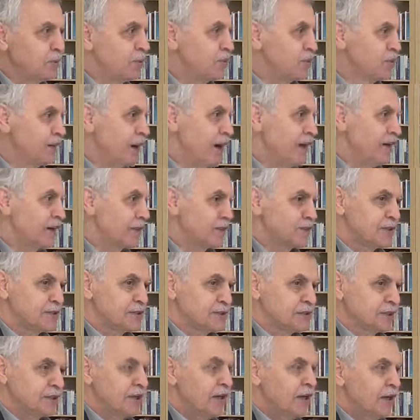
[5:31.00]
Bu gayet
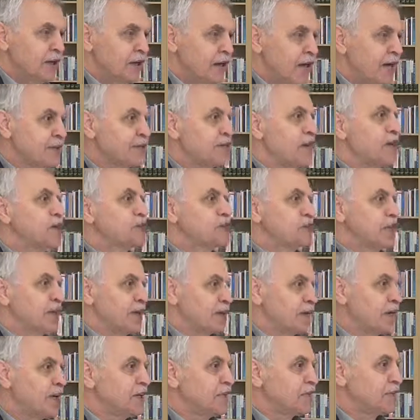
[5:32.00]
açık. Ateş
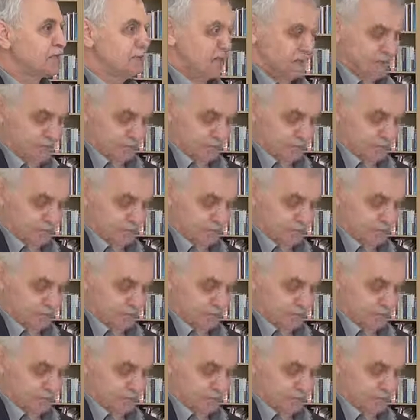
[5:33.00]
yakar.